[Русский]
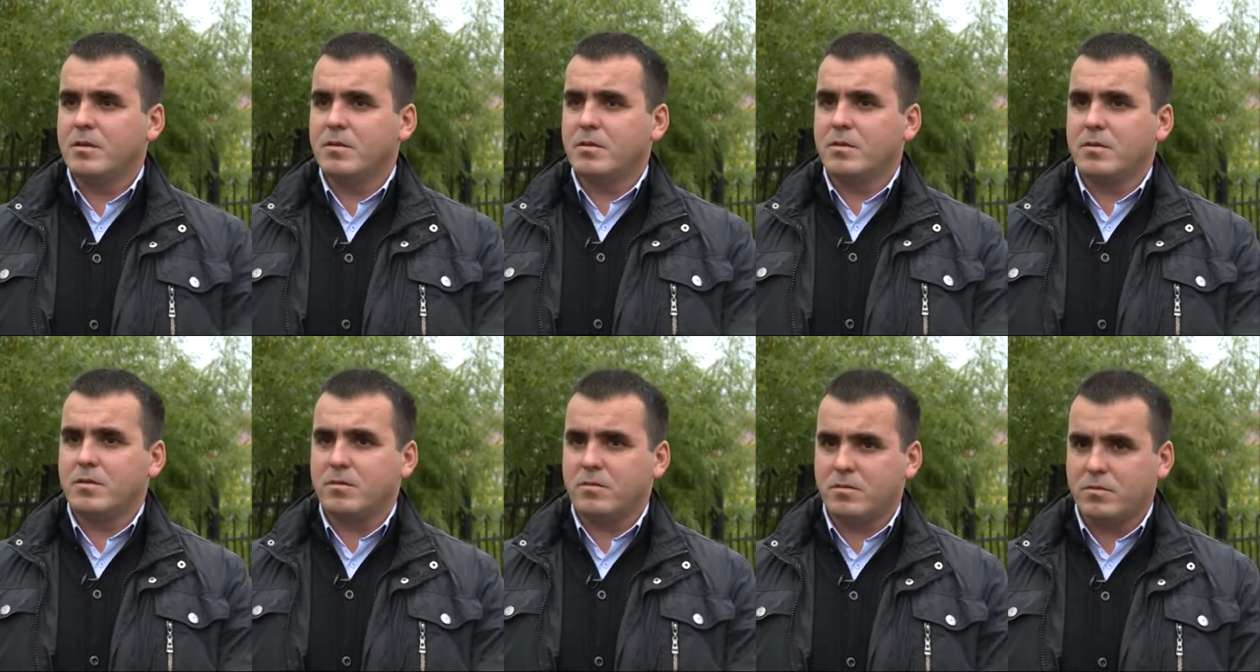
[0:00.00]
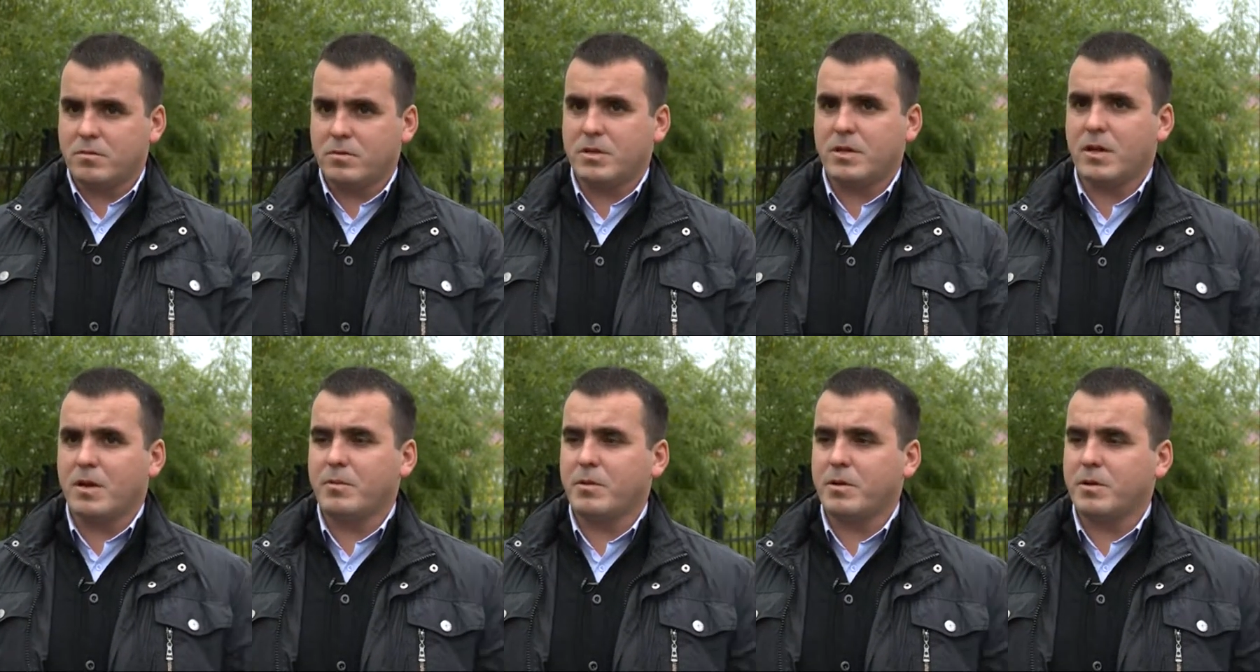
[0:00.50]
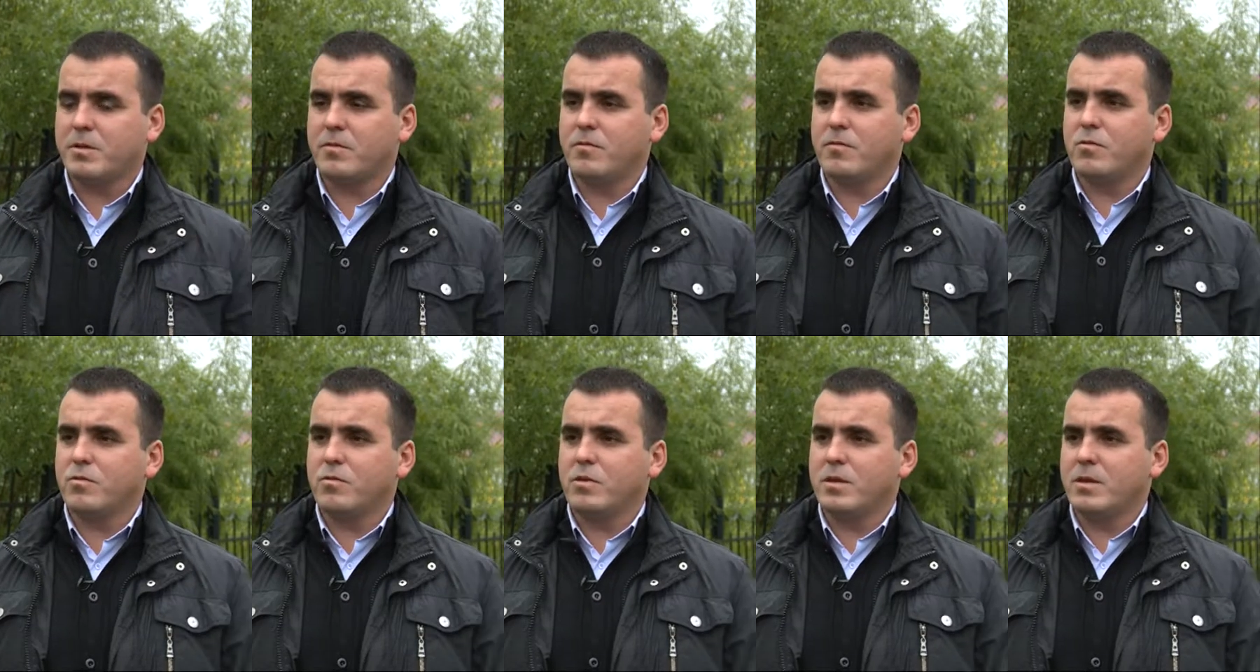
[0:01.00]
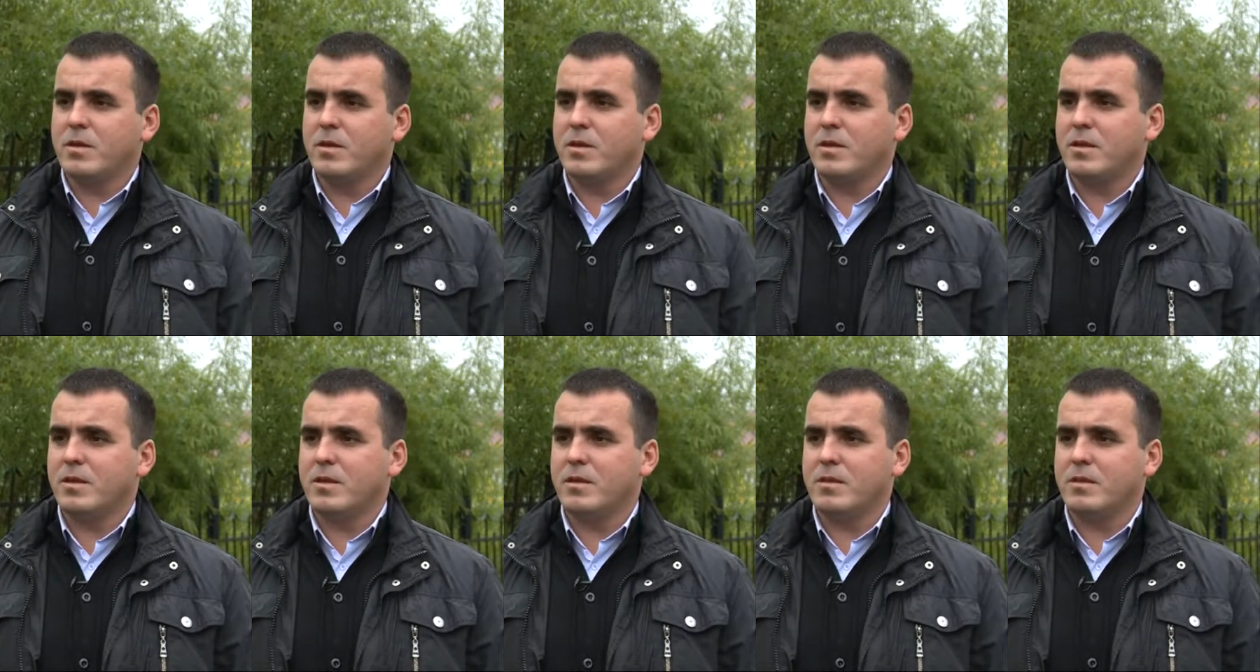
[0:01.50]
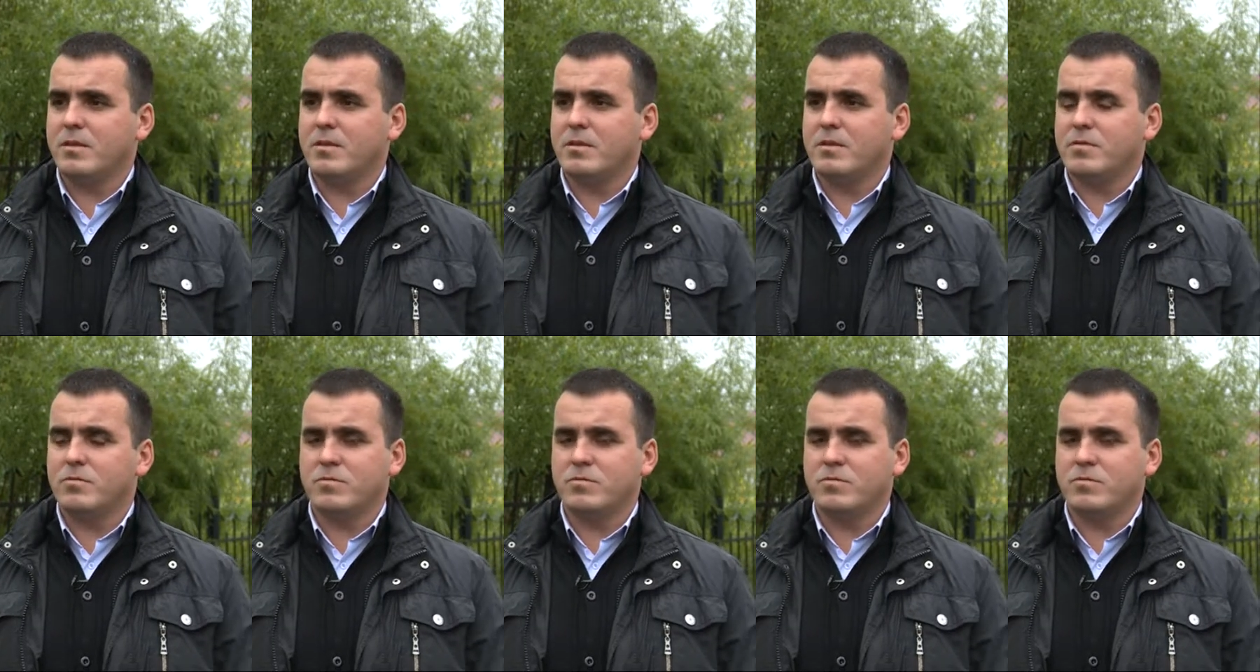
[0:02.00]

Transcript: Э, Декабря этого года. Не успеют. Не